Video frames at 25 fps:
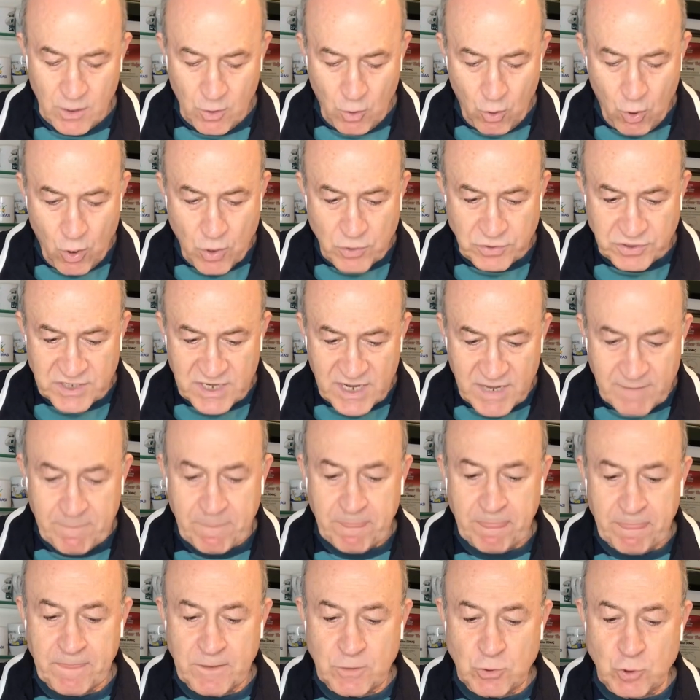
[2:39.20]
Önce
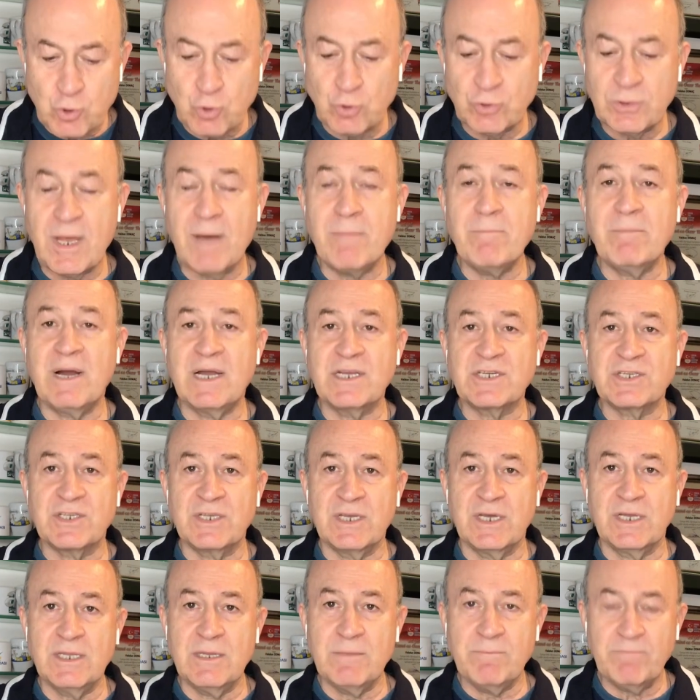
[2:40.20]
şuradan
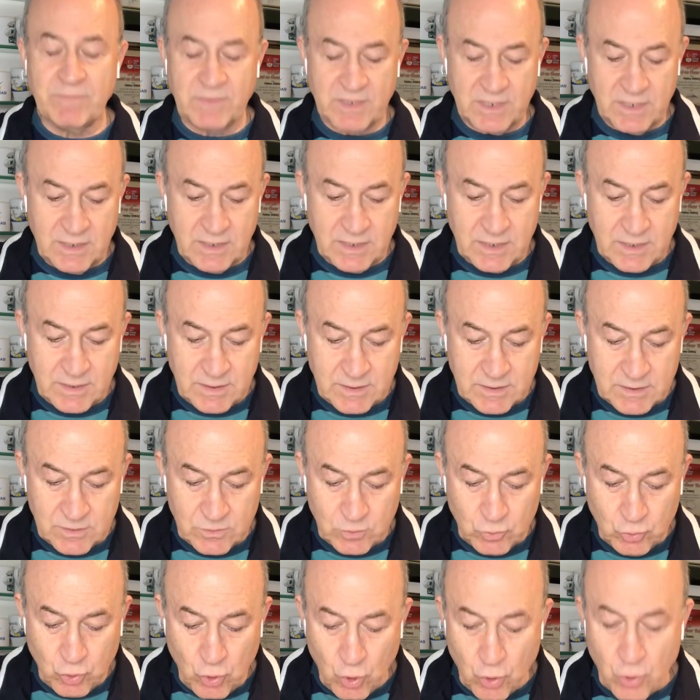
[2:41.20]
başlayalım. E,
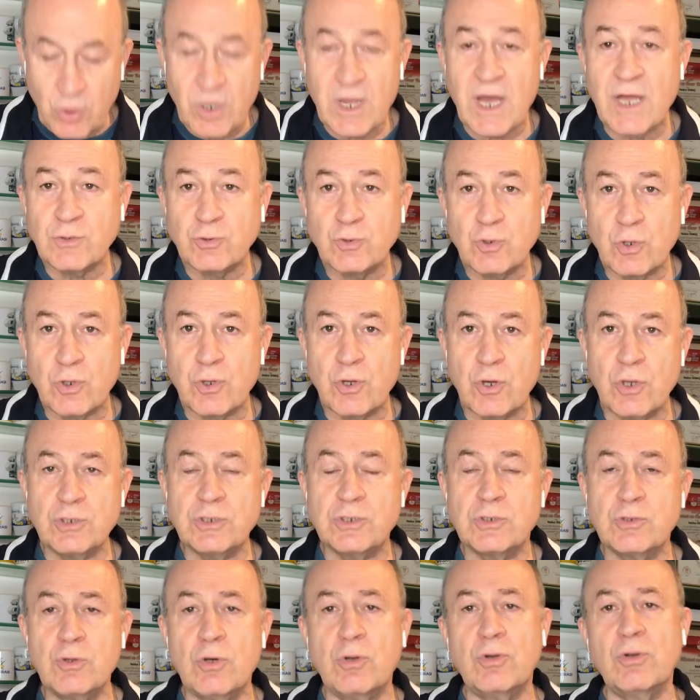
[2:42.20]
Dorukan
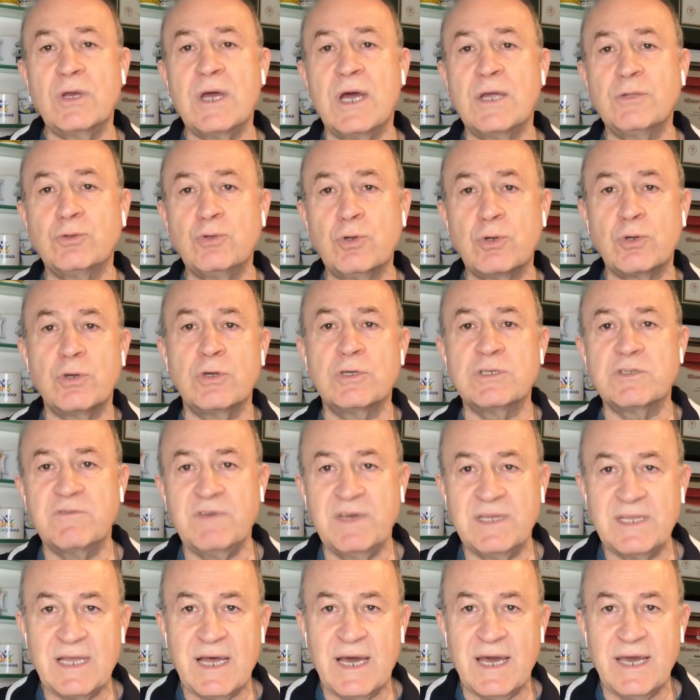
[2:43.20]
Toköz, Dorukan Toköz
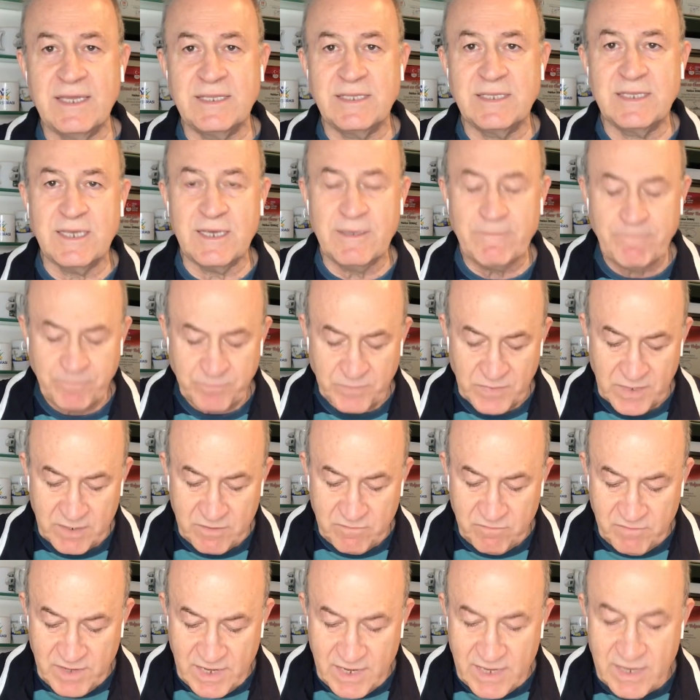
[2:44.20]
veda etti
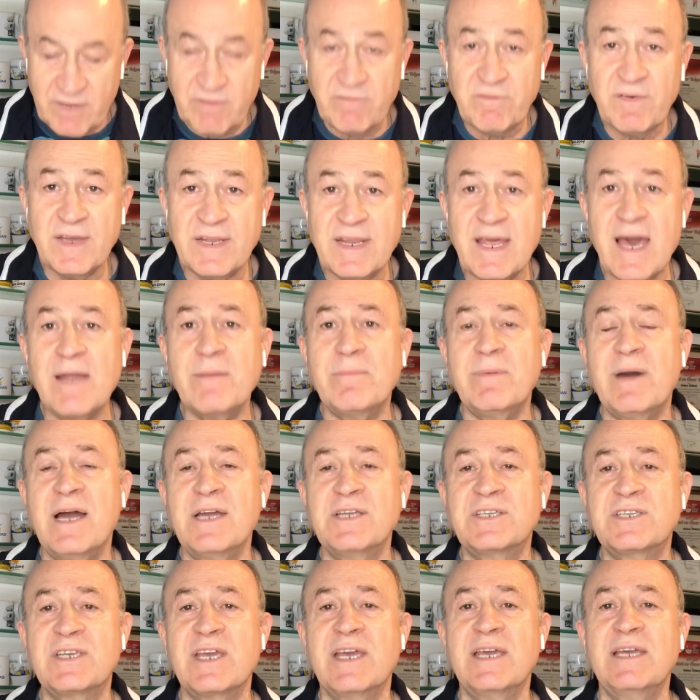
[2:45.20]
ve
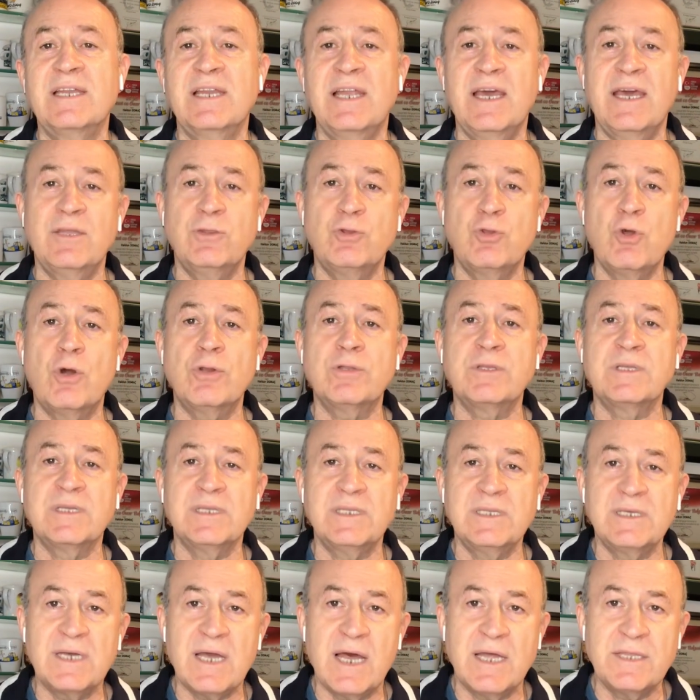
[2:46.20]
Fenerbahçe ile 4
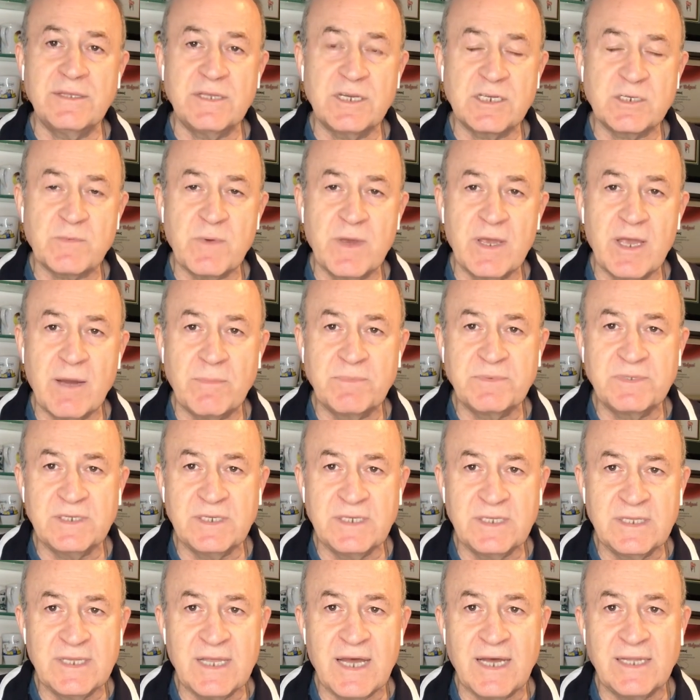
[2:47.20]
yıllık anlaşma yaptığı
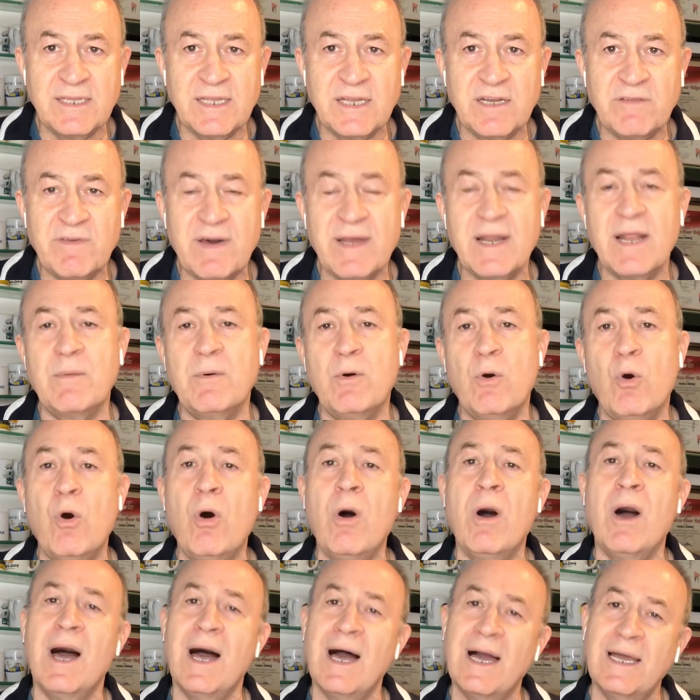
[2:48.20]
iddiaları var ama o
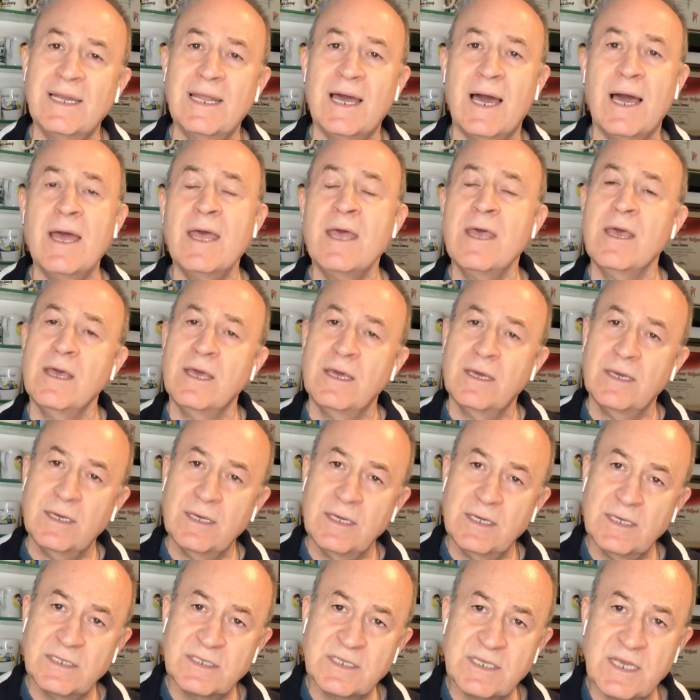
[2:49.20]
hala
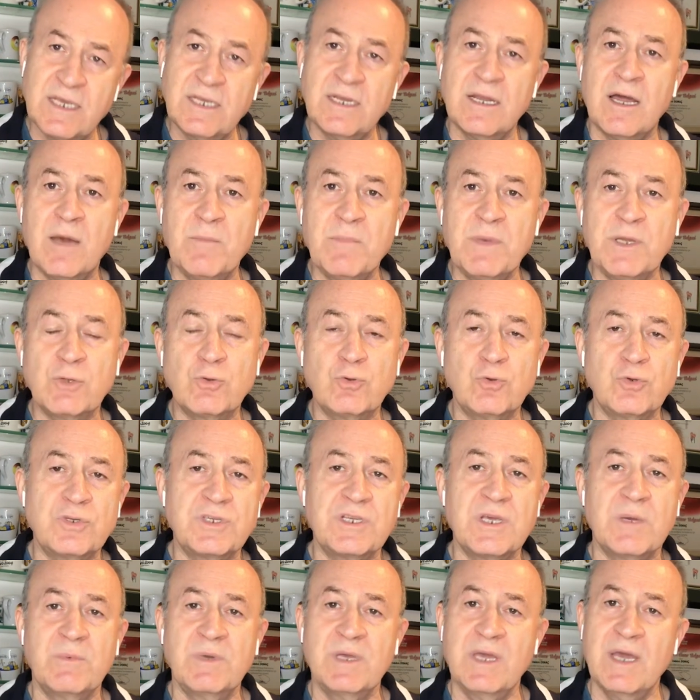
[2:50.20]
e, Sayın Ahmet Nur
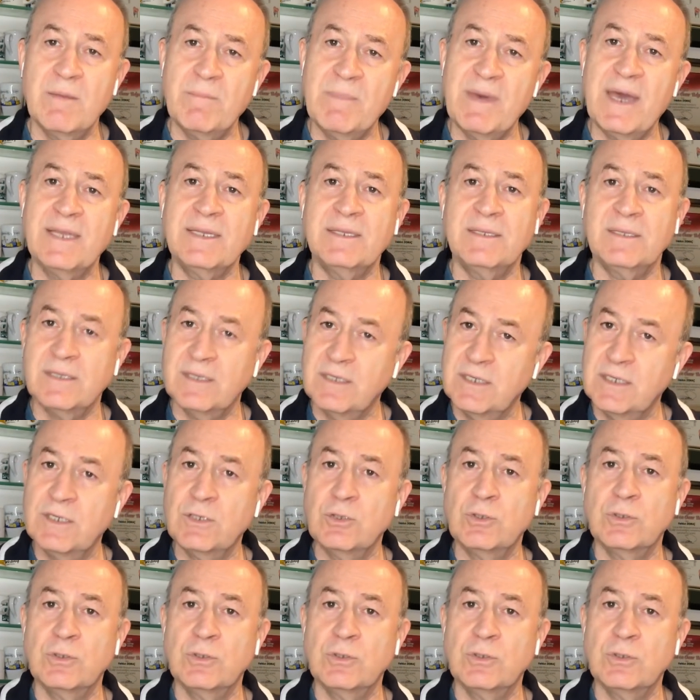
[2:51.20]
Çebi'ye ben e,